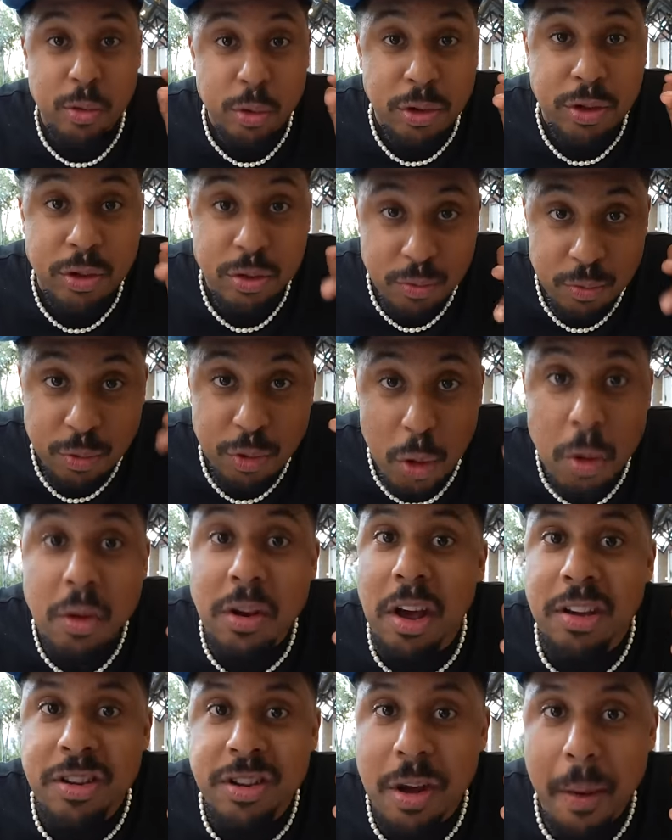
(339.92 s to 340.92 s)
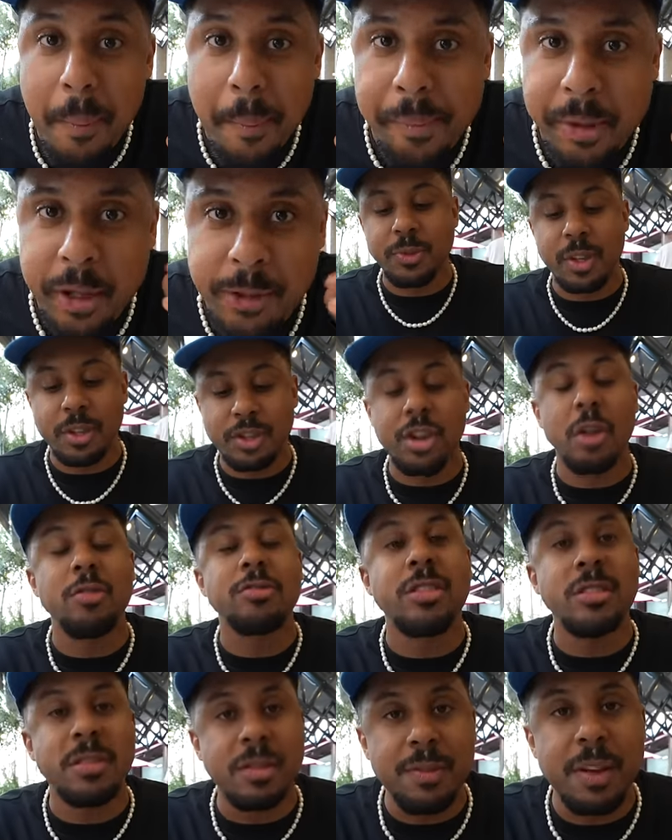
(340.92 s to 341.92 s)
guten Döner hier.
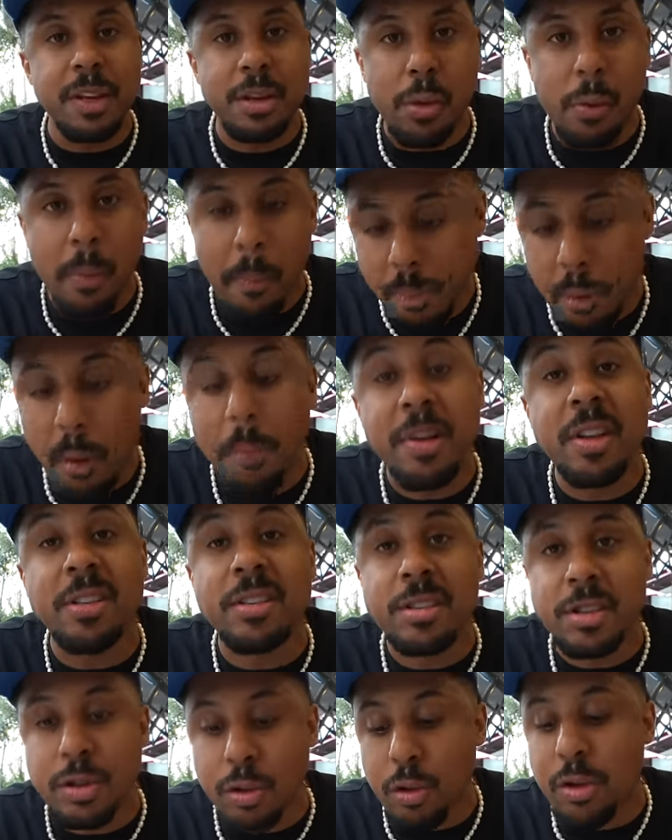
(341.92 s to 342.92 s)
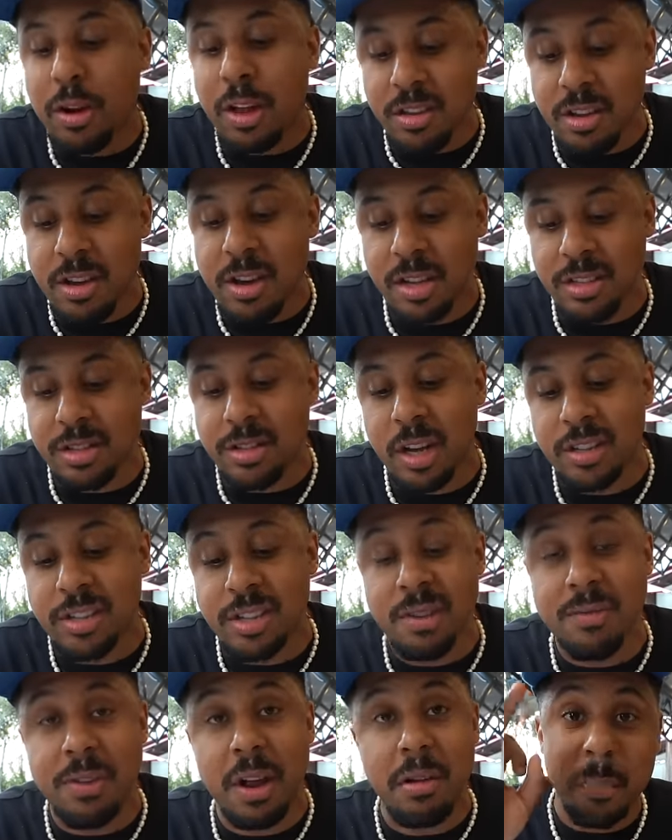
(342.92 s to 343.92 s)
Schaut dieses Video, probiert diese Döner, die ihr jetzt gleich
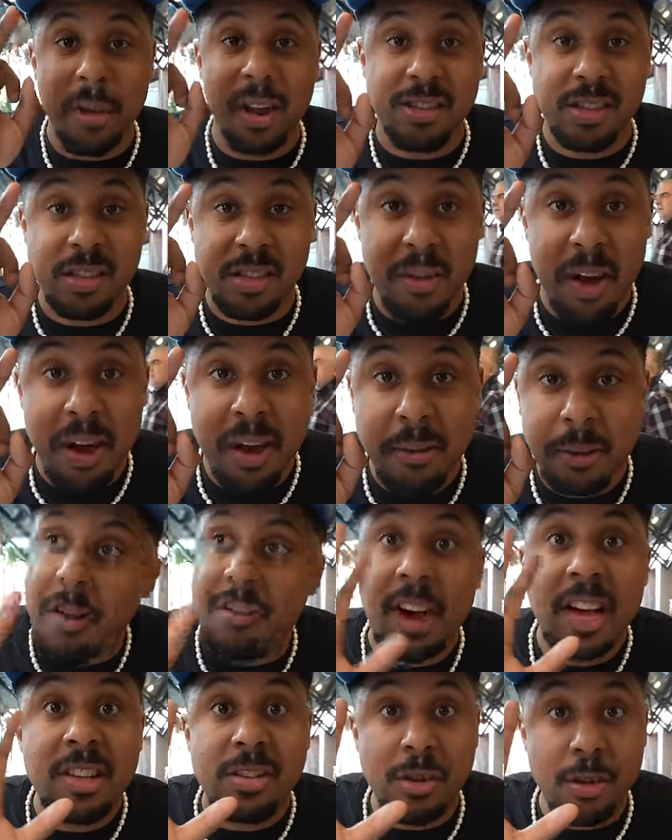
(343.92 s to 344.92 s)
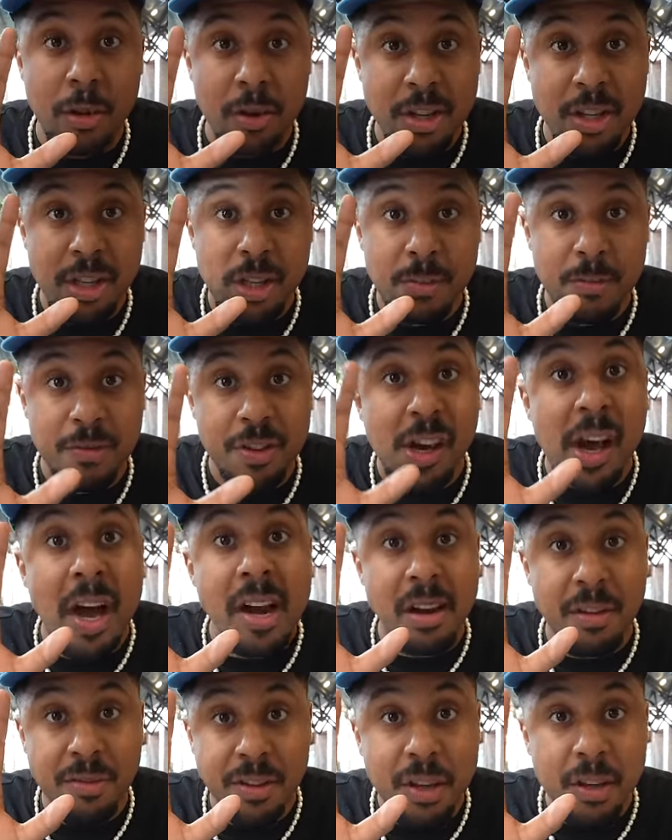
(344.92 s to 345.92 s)
sehen werdet. Platz 2, weiß ich noch nicht, wie geil
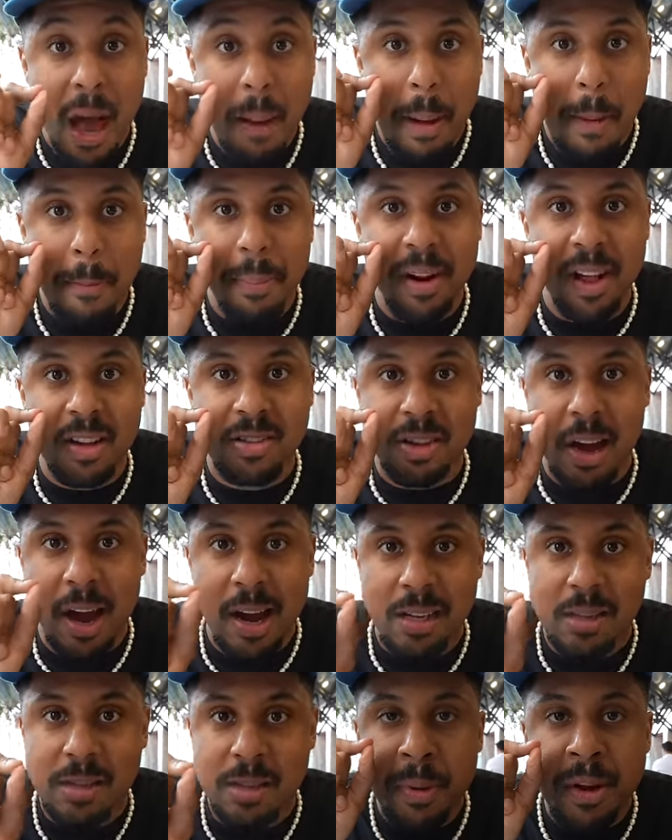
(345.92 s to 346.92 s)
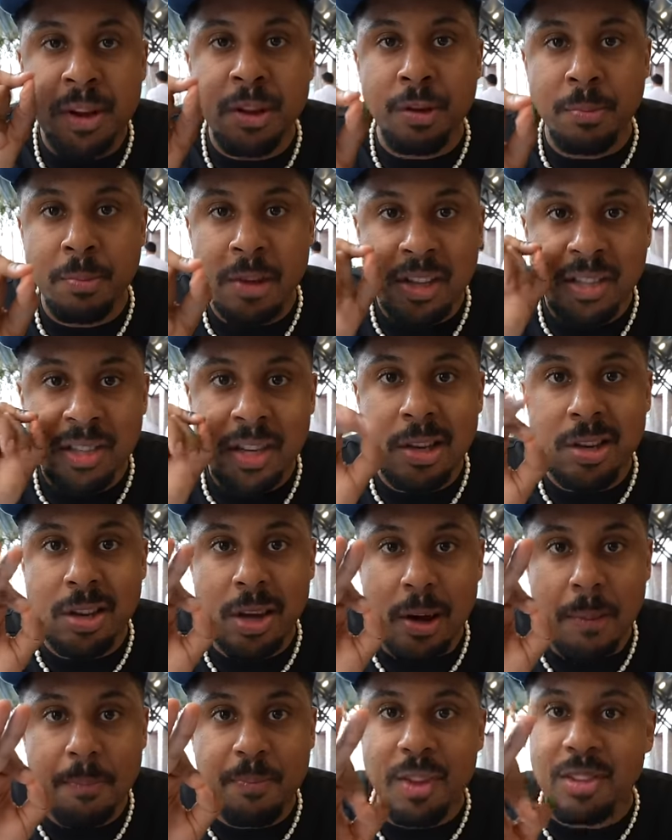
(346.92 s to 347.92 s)
der wird, aber Platz 1 bin ich mir
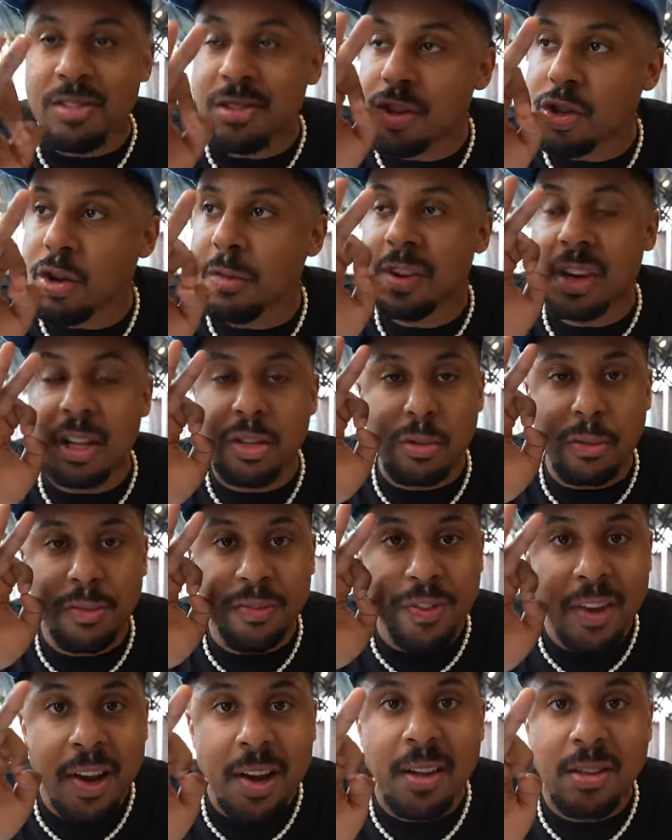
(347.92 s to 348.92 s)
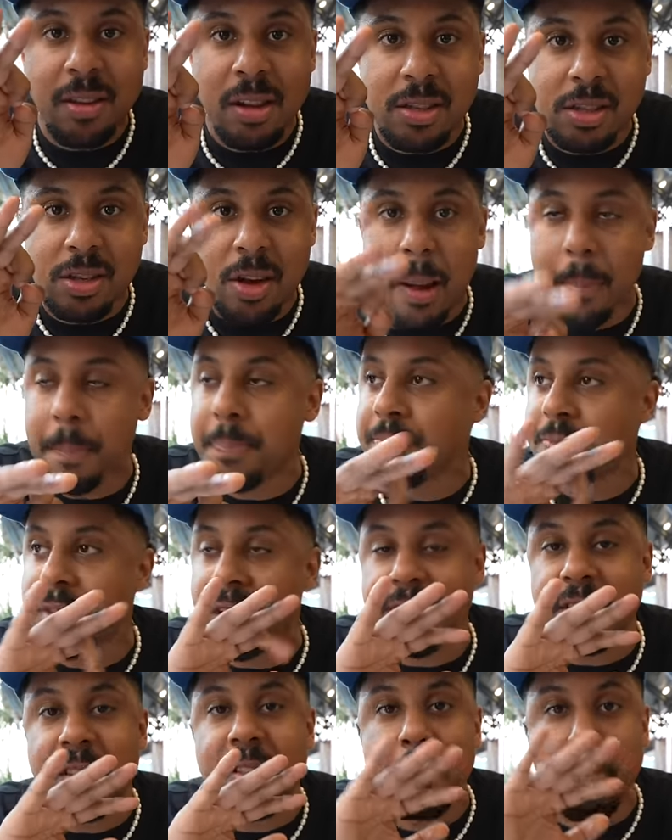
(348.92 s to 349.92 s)
sicher, das ist schon wieder so ein Feeling, das ich habe,
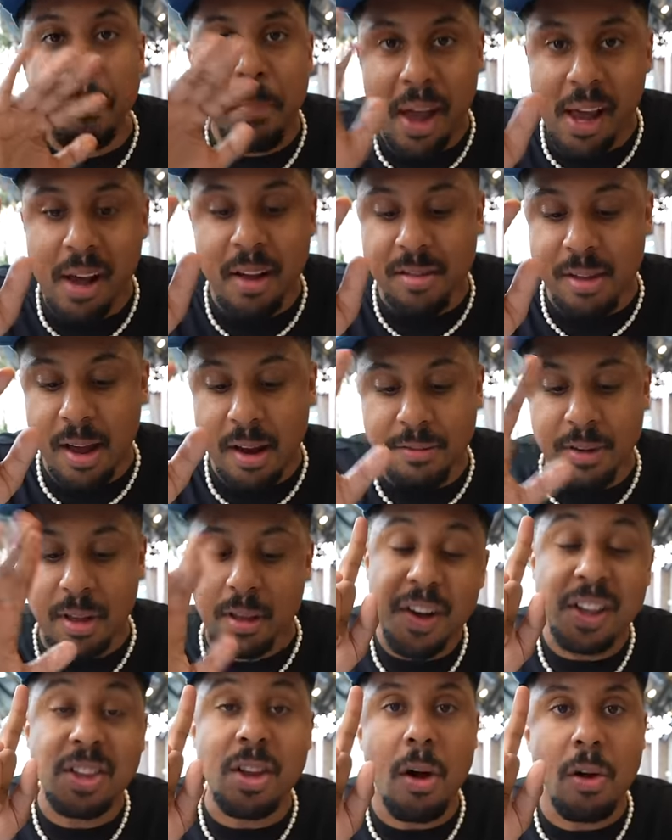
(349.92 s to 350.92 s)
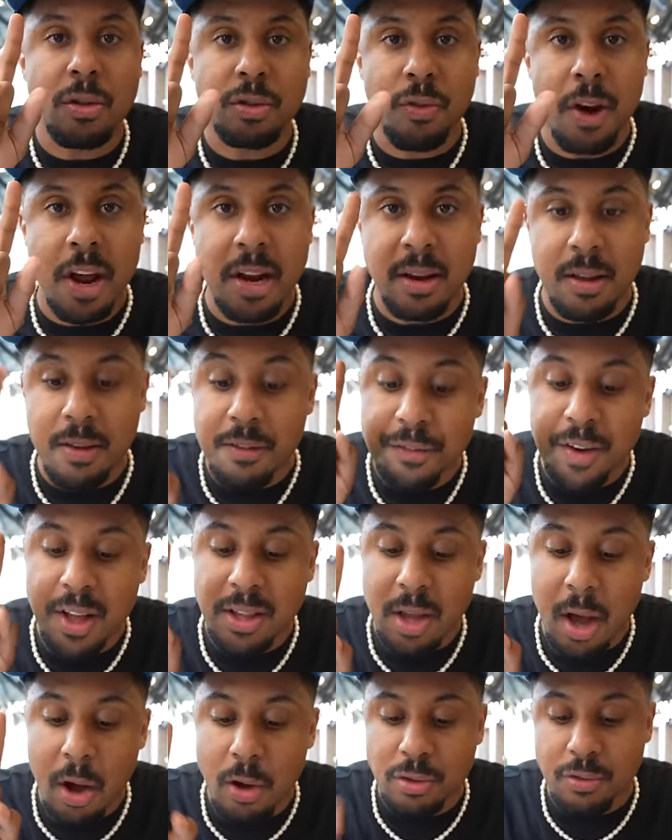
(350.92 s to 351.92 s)
dass das ein Banger sein wird. Vertraut Randy,
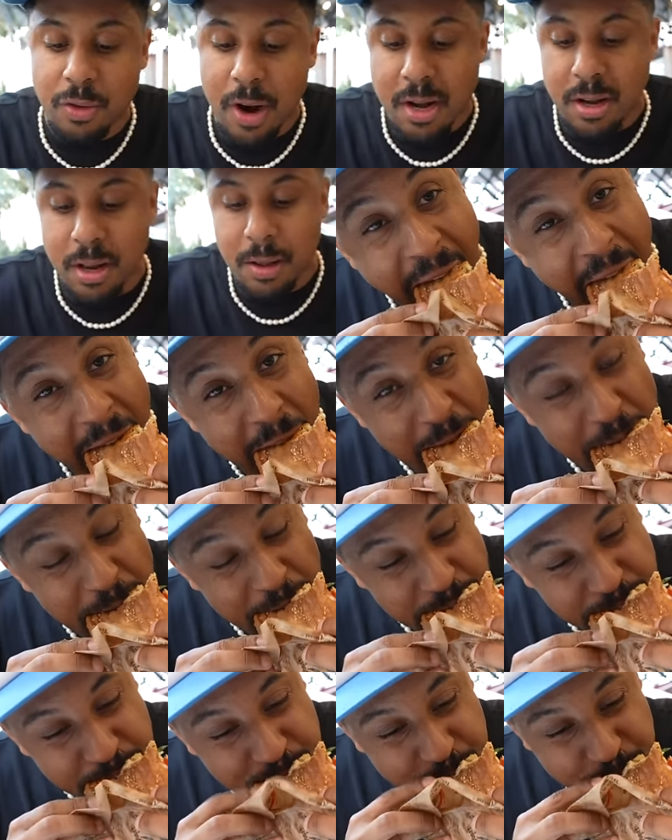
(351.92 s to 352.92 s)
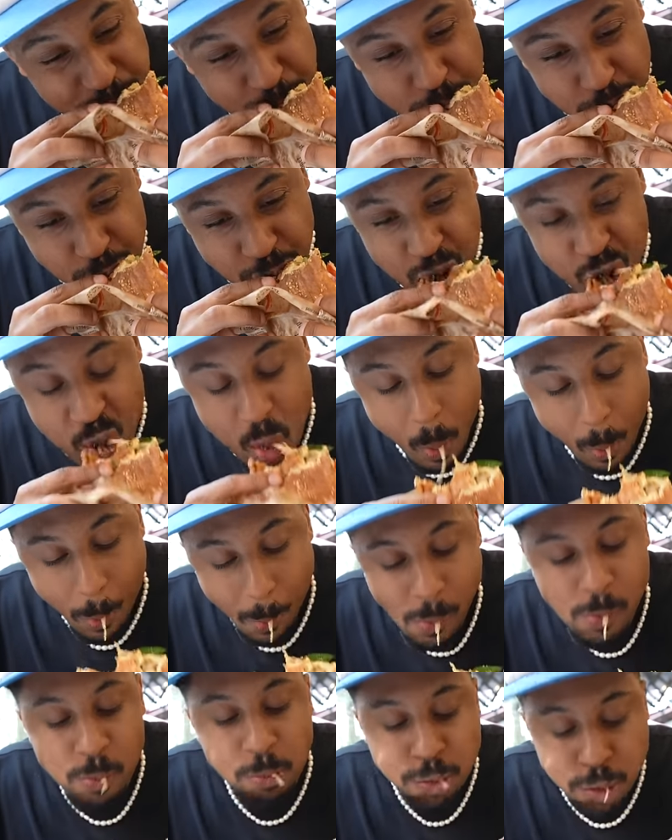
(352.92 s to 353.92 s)
vertraut Randy. Mm.
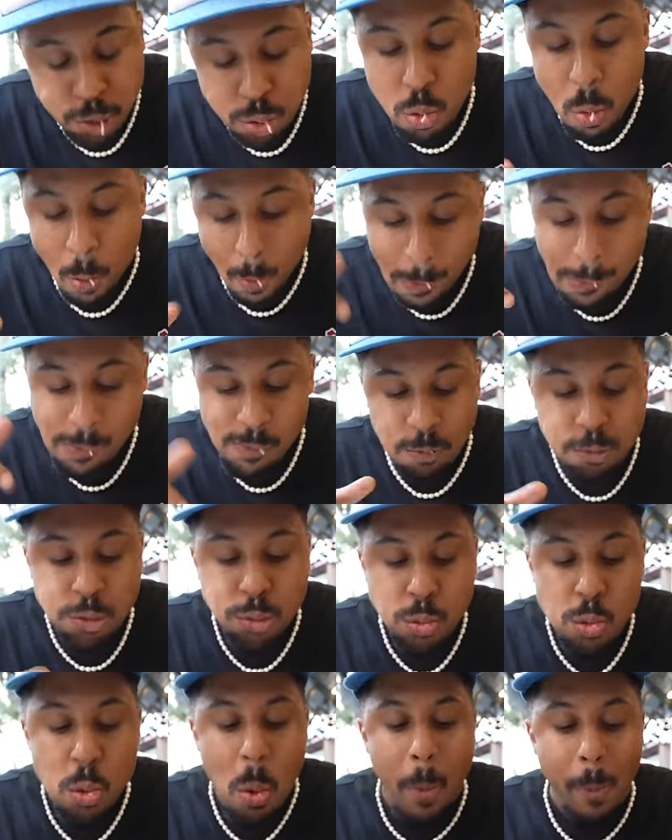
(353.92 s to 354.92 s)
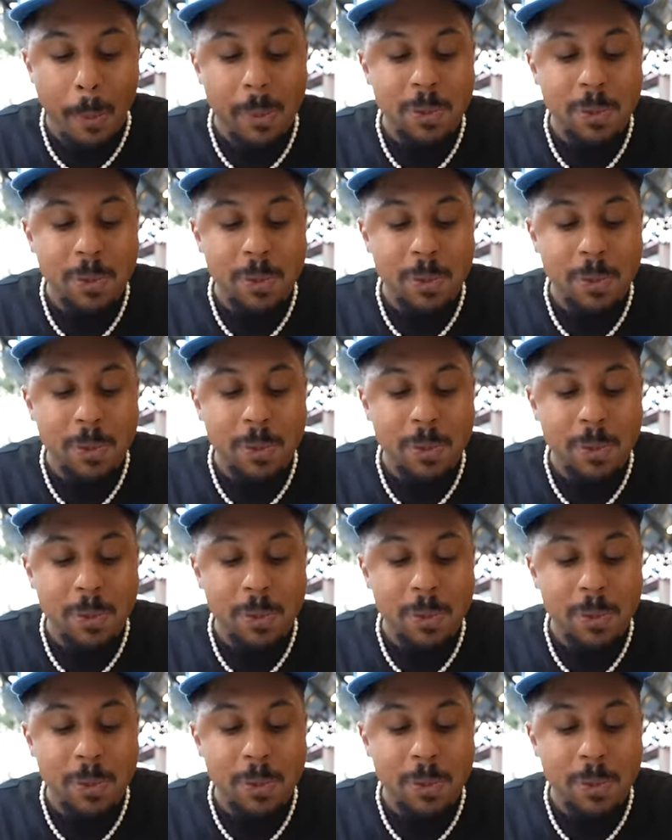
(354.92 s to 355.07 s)
Ist auch liegt, ne?